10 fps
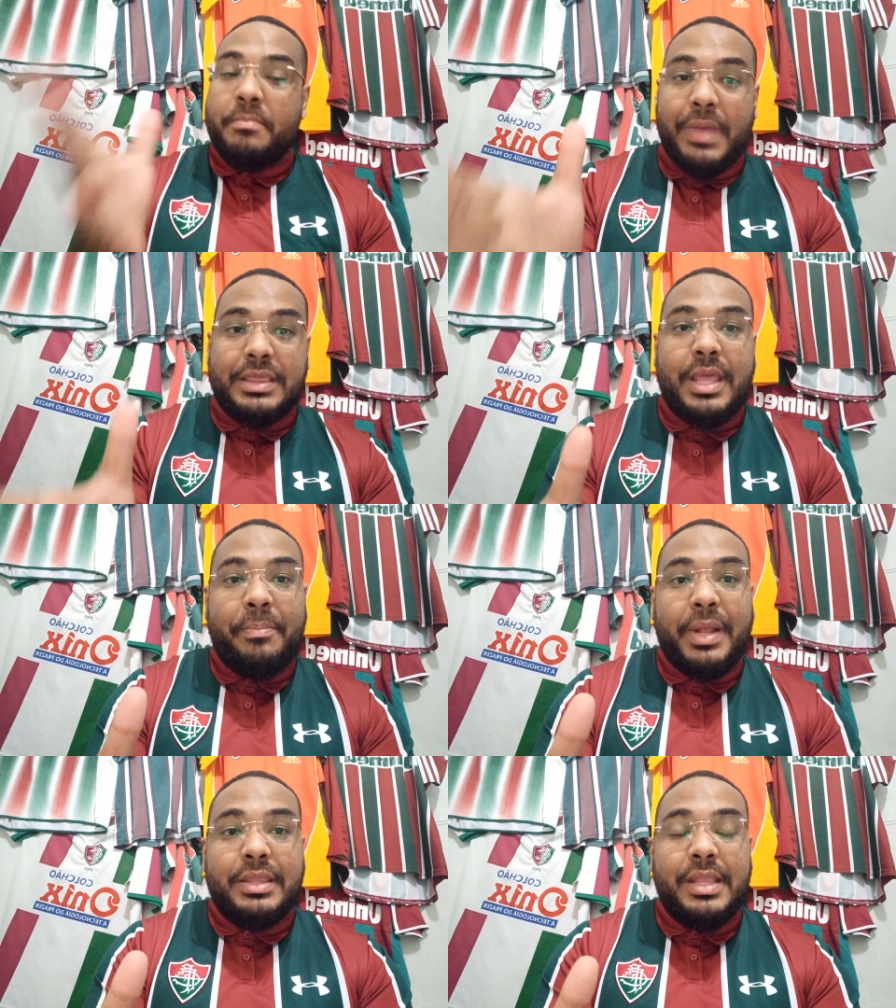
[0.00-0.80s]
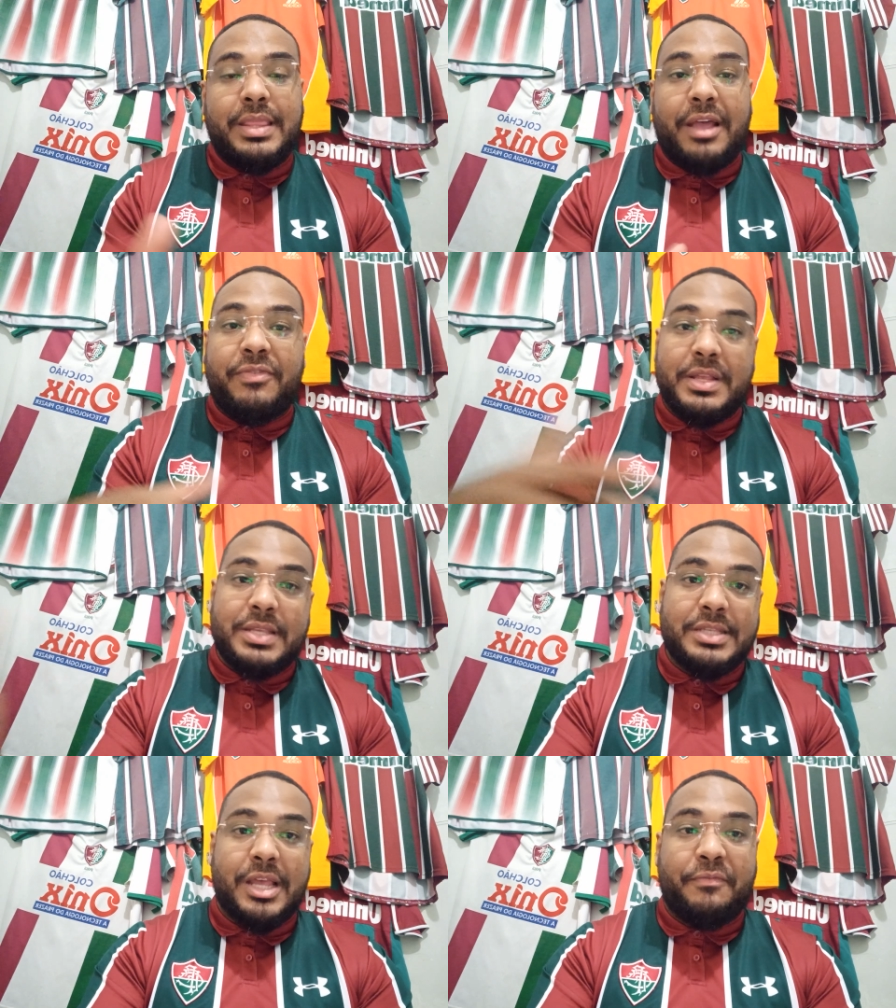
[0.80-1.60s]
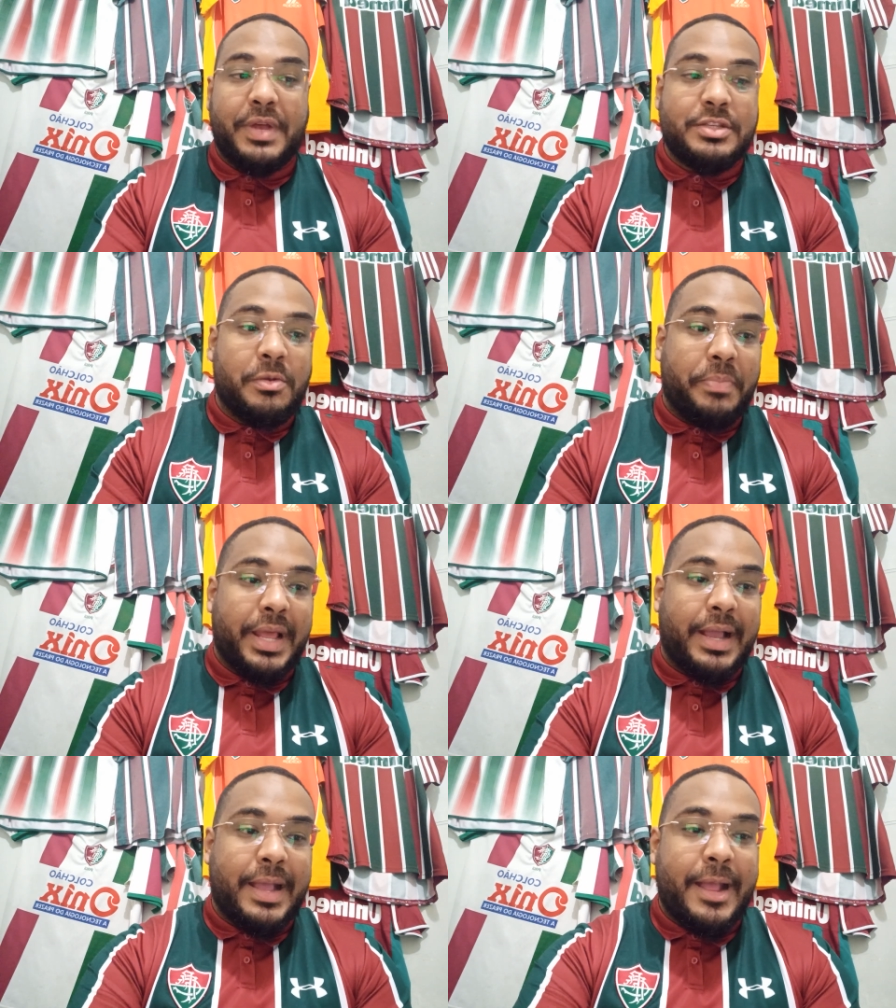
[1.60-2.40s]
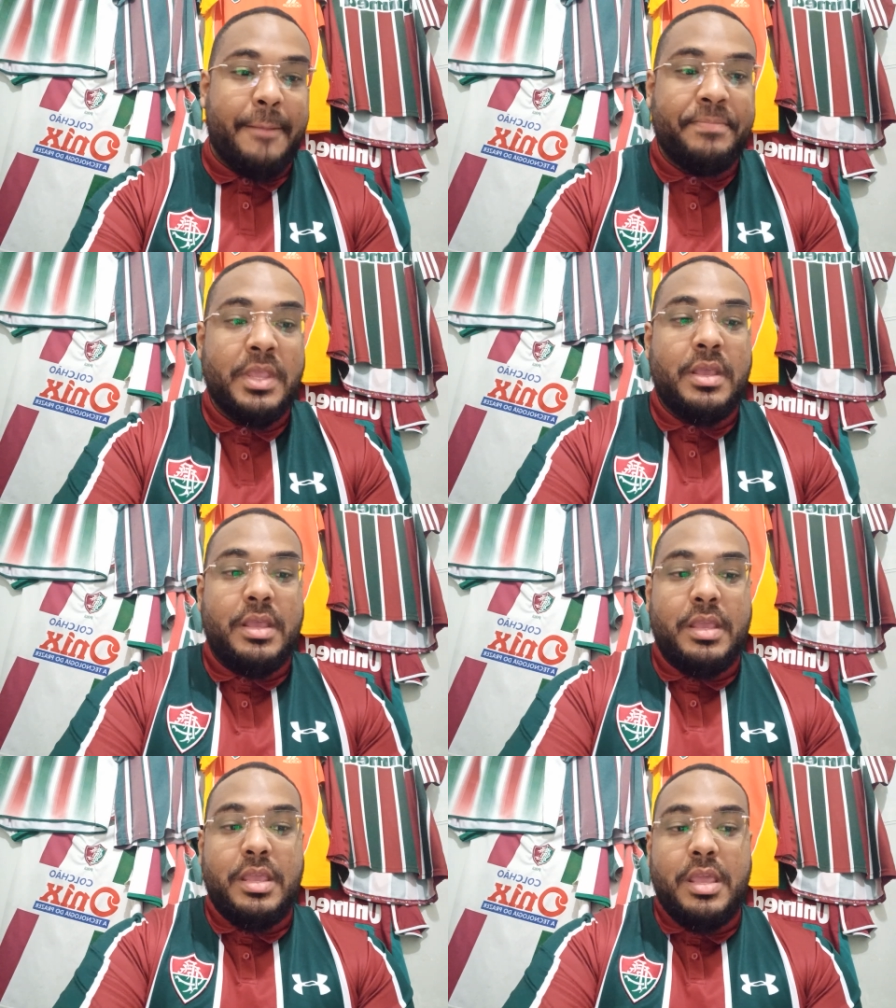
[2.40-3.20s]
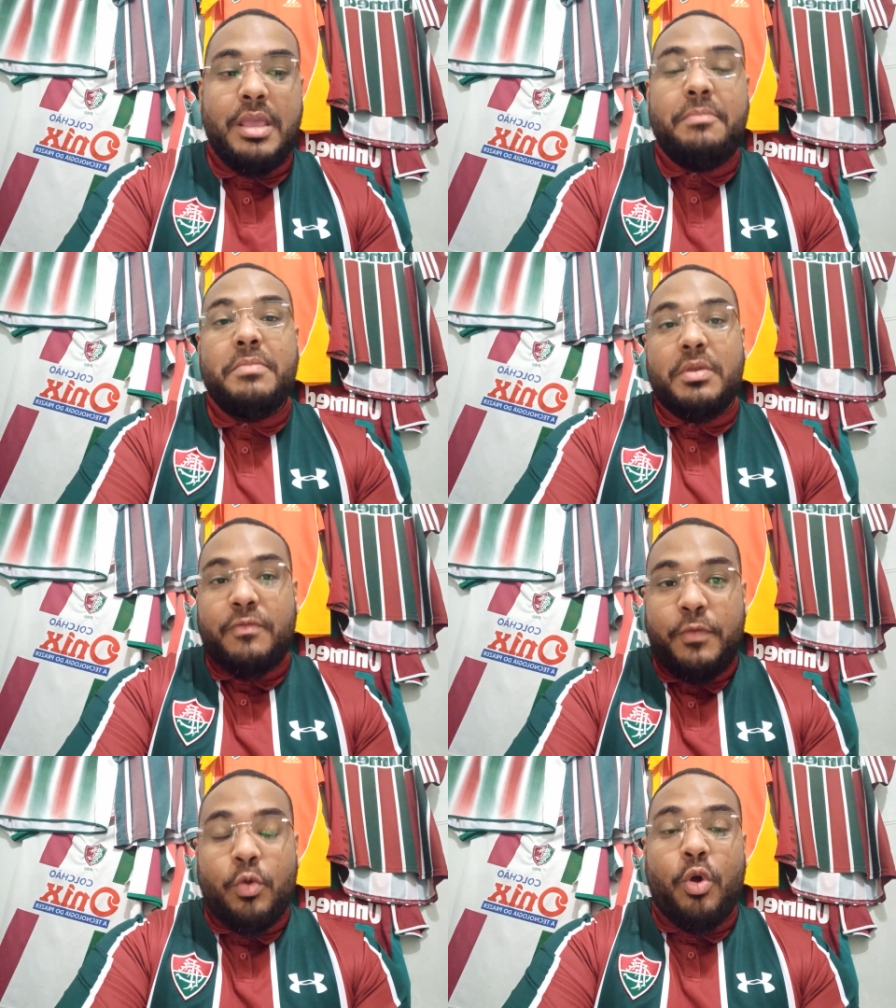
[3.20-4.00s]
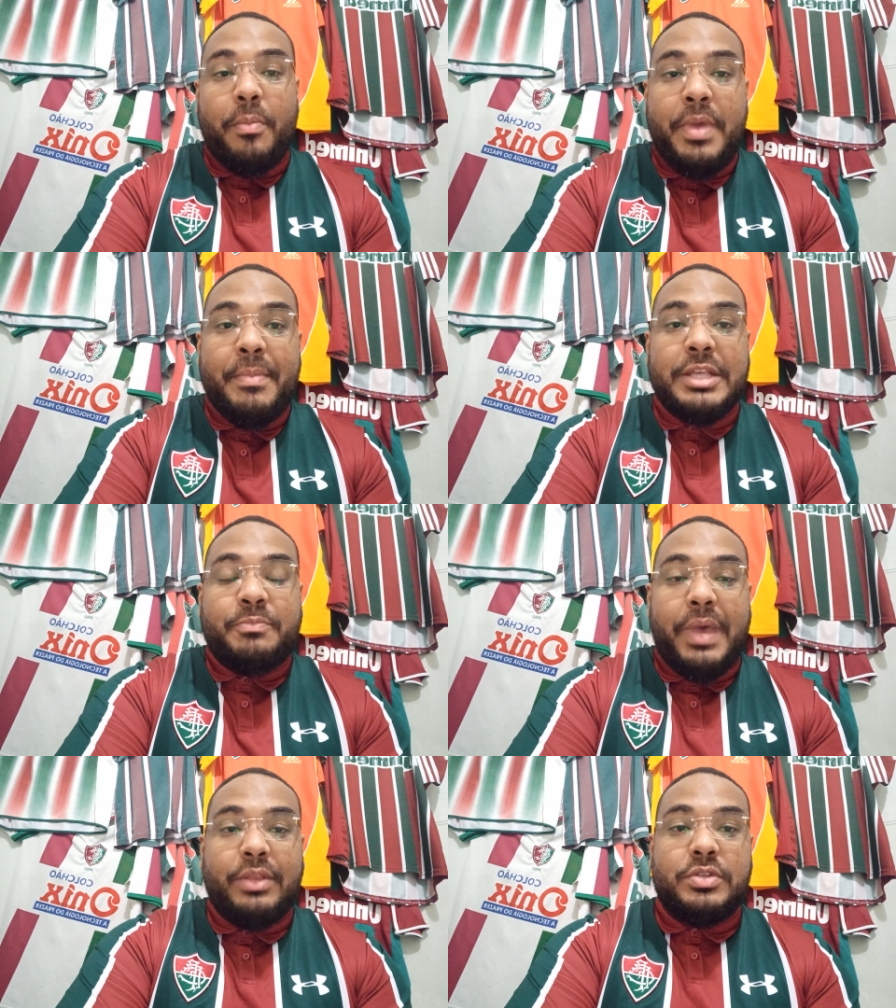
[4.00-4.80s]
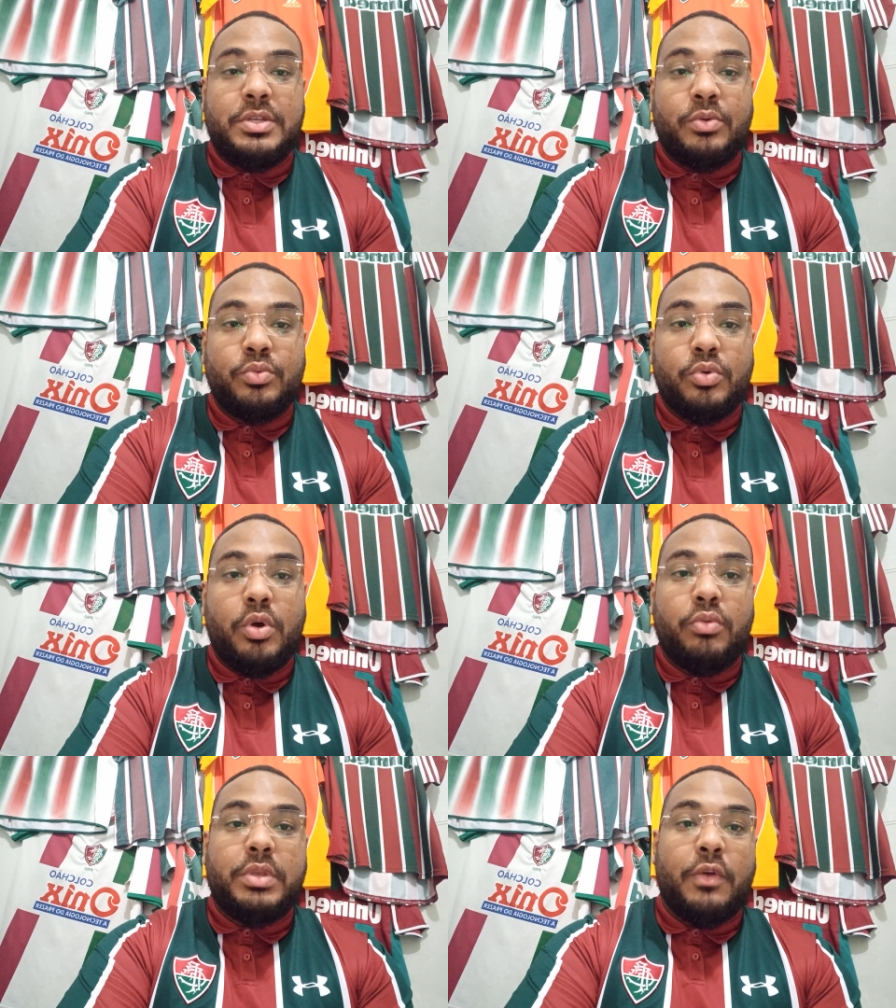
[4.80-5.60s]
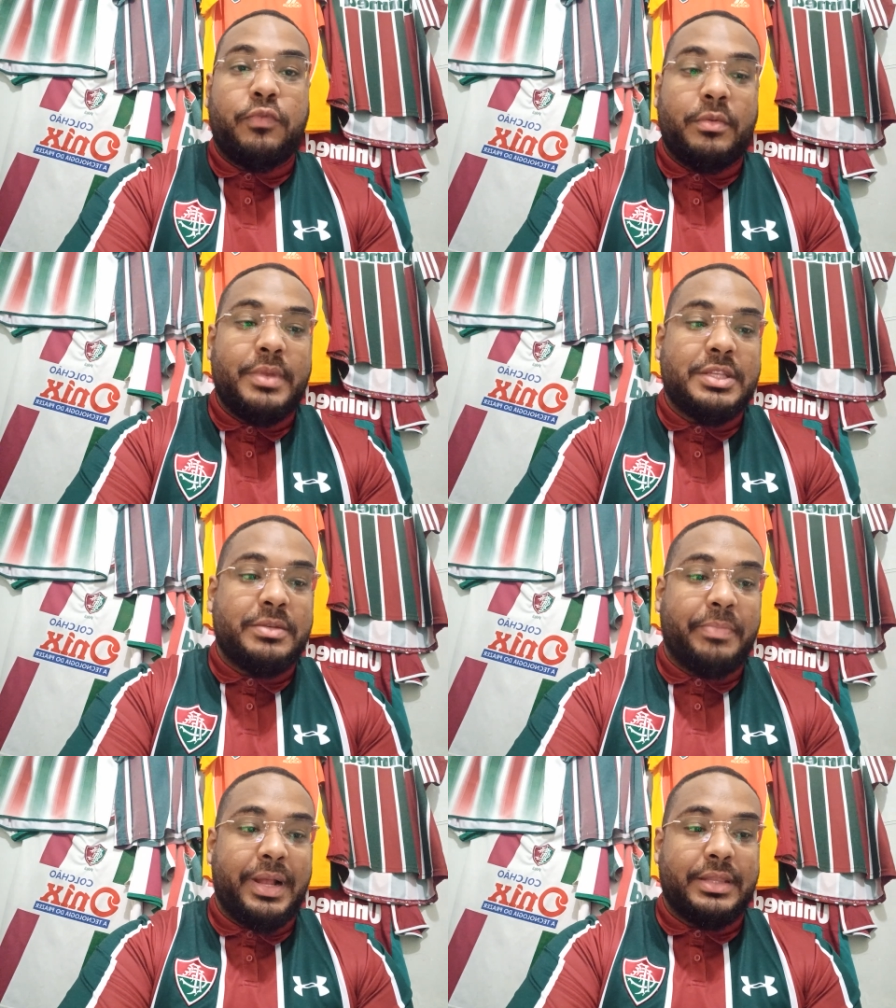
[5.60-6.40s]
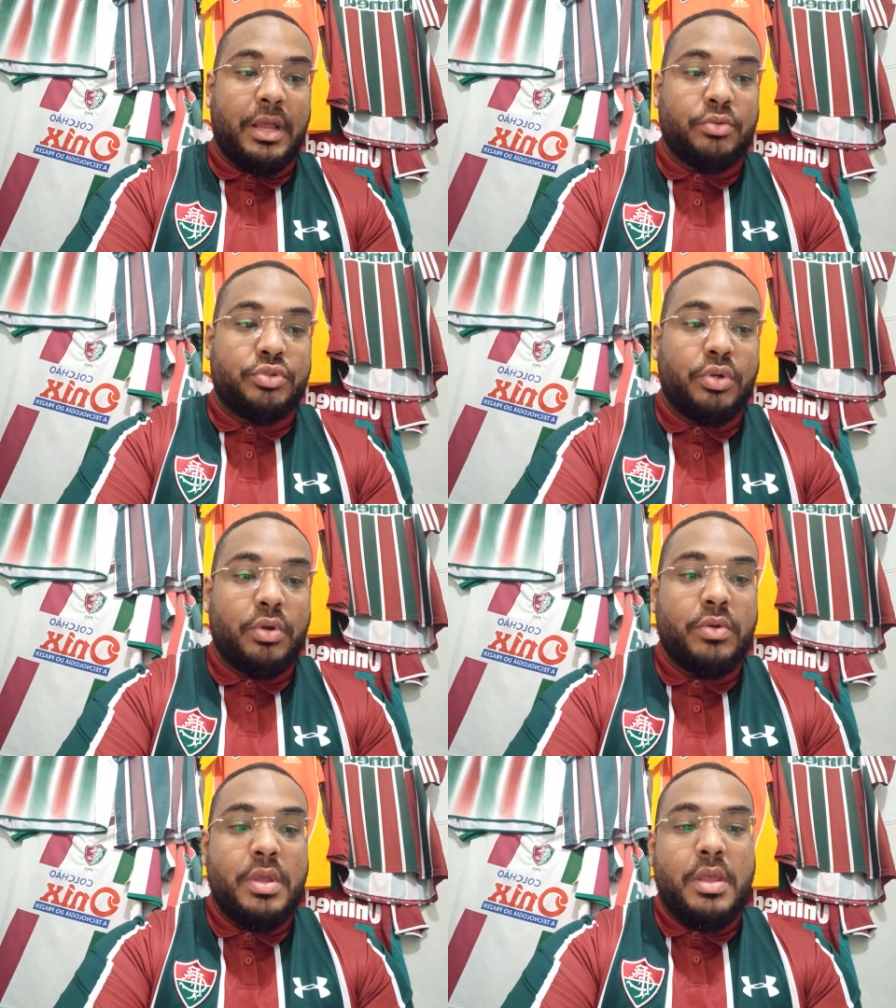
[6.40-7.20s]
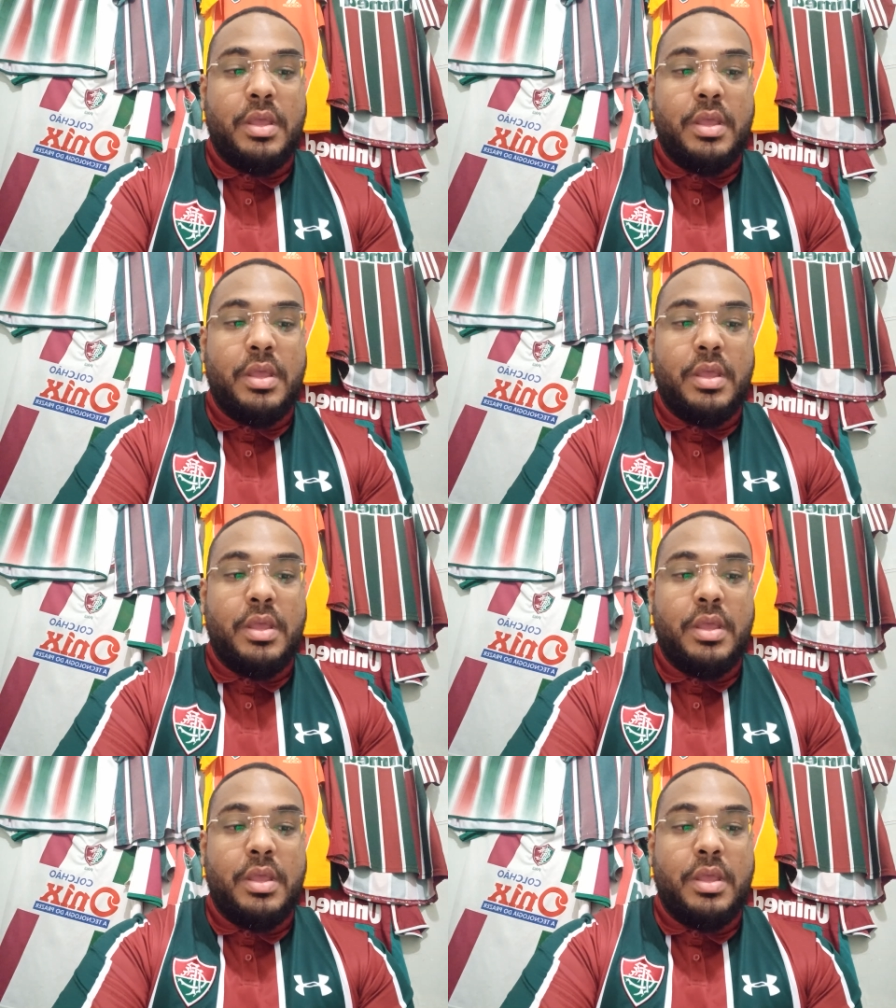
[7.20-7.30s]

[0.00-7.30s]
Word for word: até para tentar fazer, sabe, fazer um placar e ficou bem mais perto do segundo gol do que o Fluminense empatar o jogo